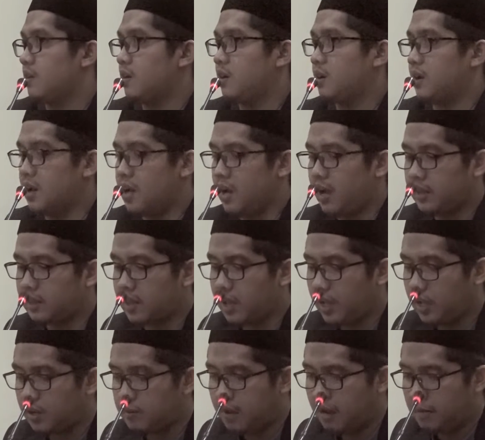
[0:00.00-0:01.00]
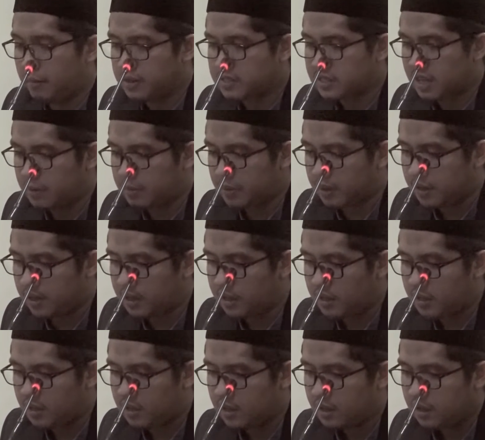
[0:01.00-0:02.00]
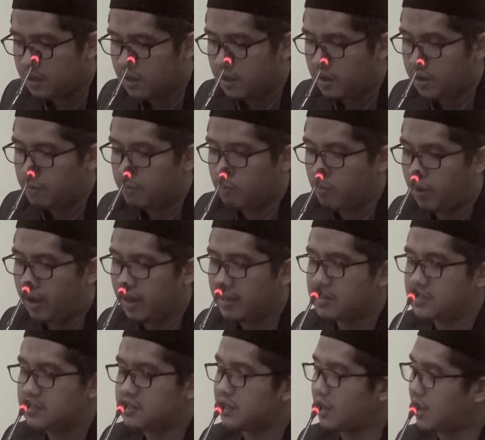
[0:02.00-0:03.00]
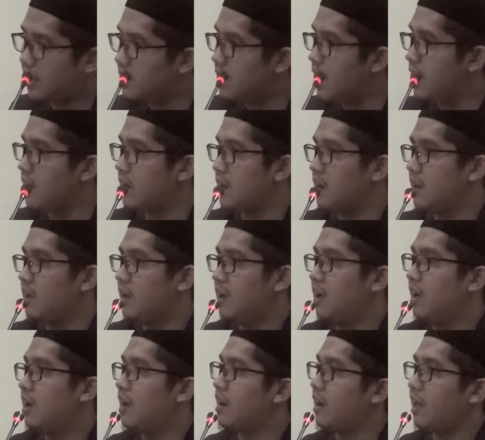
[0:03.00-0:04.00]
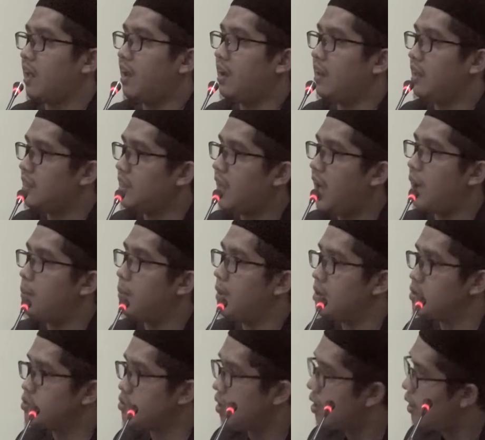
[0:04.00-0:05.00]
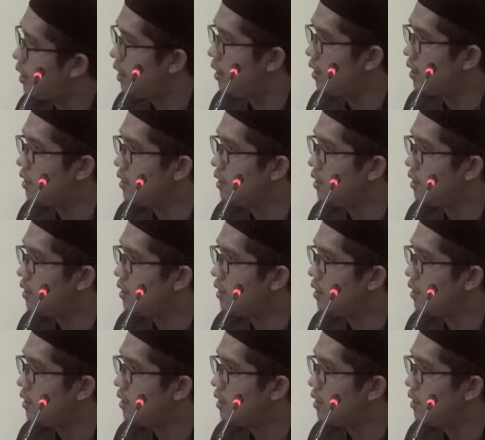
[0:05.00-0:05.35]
Karena kita hidup dalam Islam ini bukan sekedar realita amal soleh,